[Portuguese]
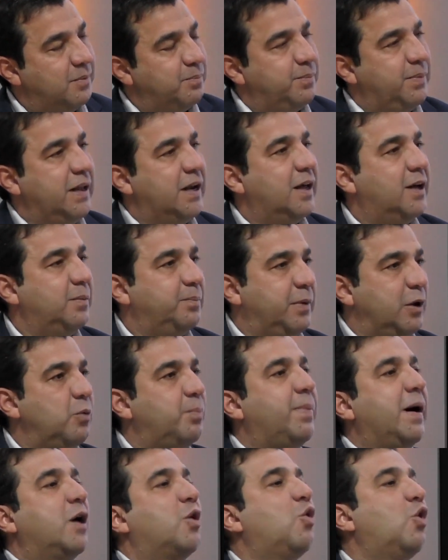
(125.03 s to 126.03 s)
pela, pelo
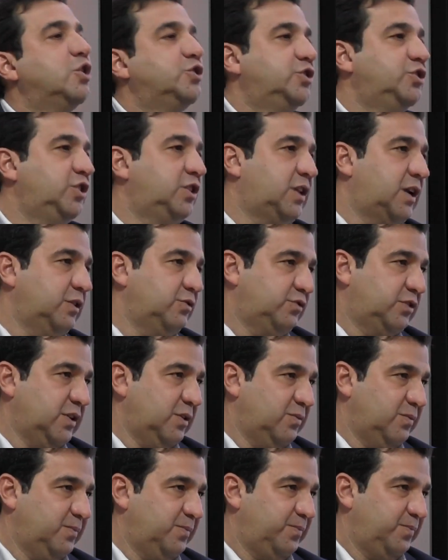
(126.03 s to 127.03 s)
pacote de
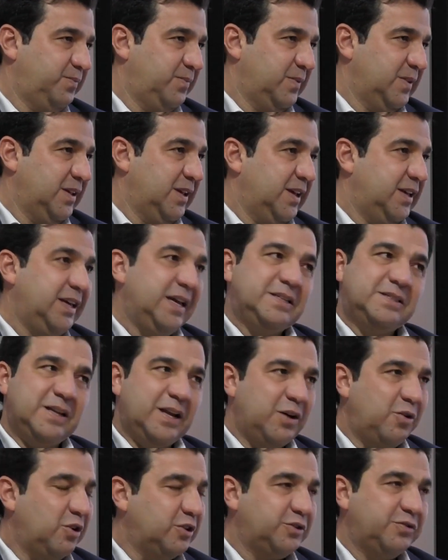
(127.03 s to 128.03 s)
tradução. E esse
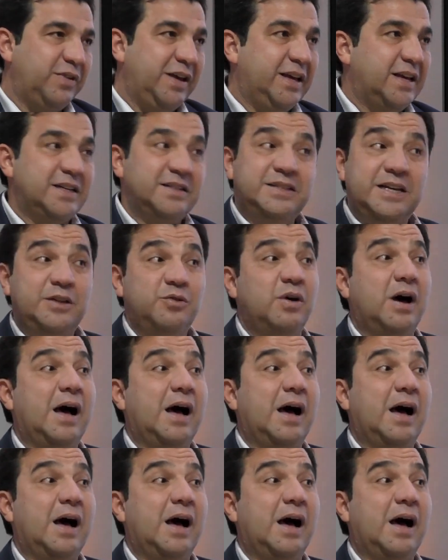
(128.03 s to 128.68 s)
negócio vem crescendo